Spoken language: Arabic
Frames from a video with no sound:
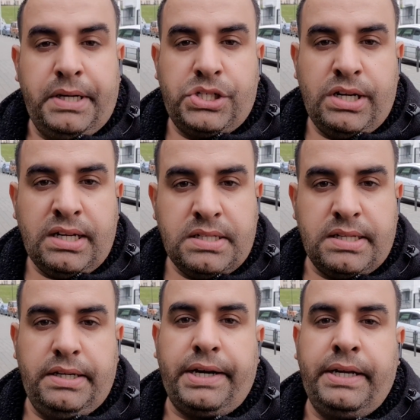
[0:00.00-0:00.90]
الشخص
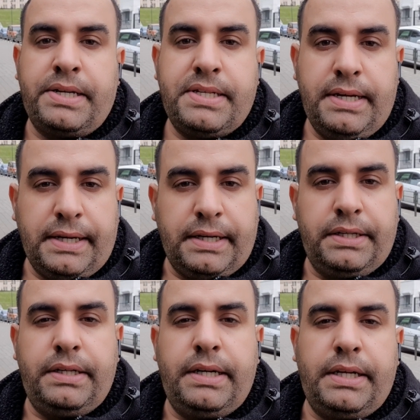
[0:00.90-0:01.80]
اللي راح يرسل لك
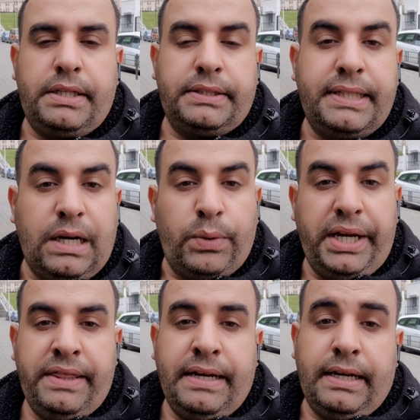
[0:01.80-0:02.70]
الدعوة
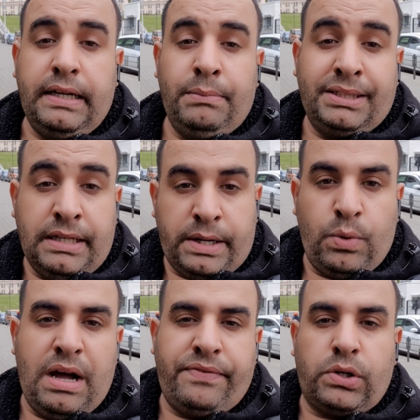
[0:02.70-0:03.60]
إذا المطار
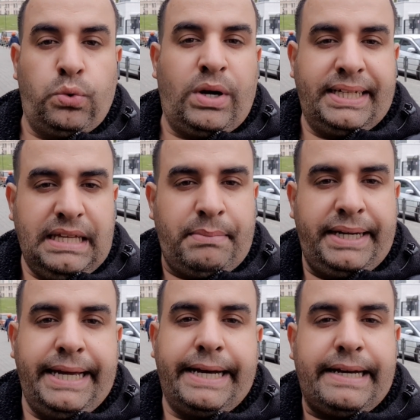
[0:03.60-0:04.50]
وافق وختم
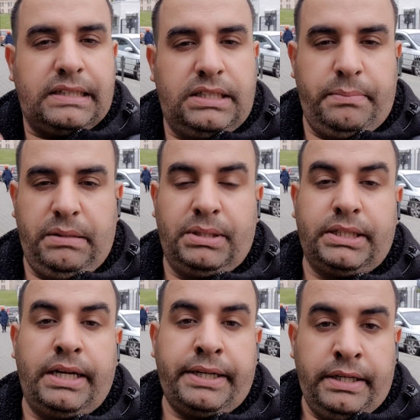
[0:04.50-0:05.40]
عليها ختم
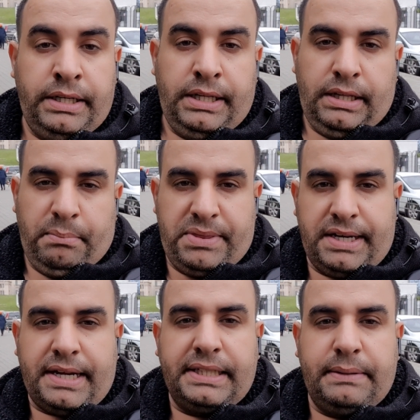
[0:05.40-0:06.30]
المطار مثل
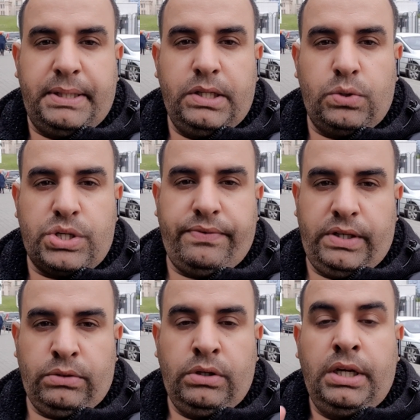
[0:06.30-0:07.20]
الختم اللي انتم
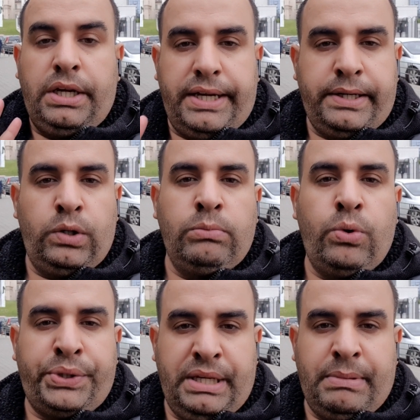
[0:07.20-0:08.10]
شايفينه يعني
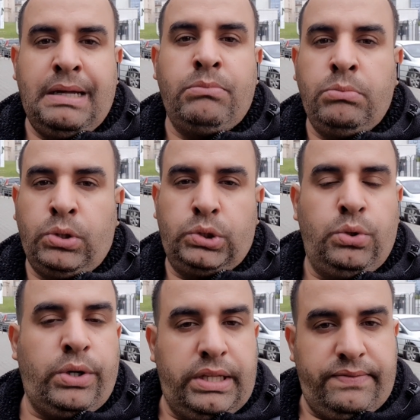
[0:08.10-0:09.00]
الامور تمام ممكن
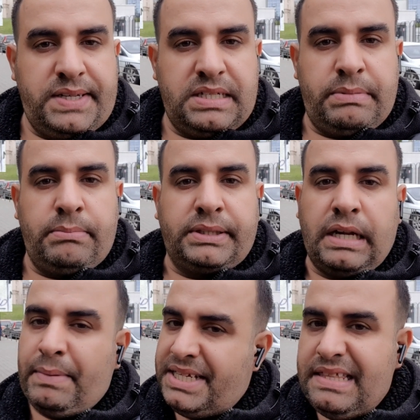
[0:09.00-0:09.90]
تاخذ الفيزا
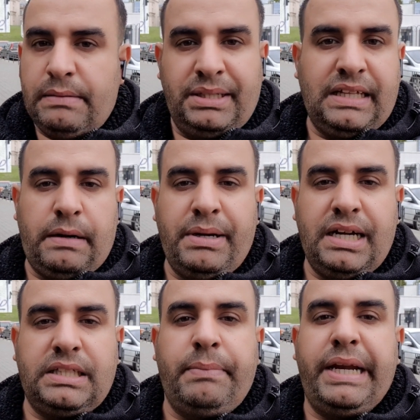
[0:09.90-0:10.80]
بالمطار بس اذا المطار ما
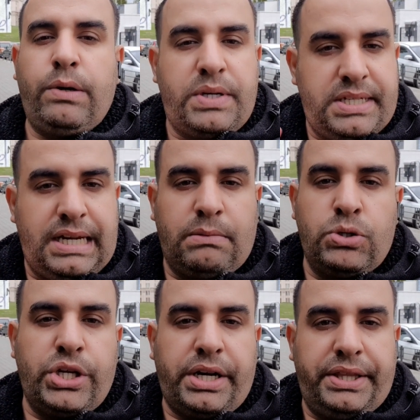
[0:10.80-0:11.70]
ختم عليها وارسل لك
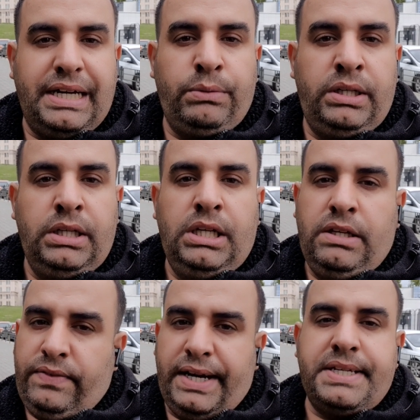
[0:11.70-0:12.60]
مجرد دعوه
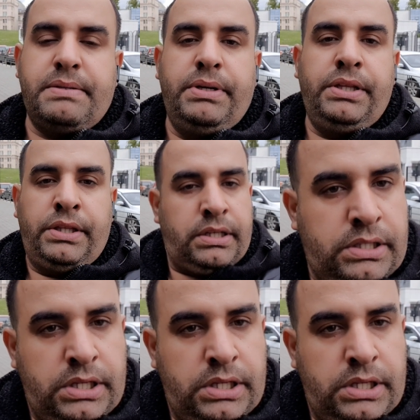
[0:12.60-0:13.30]
فلازم انت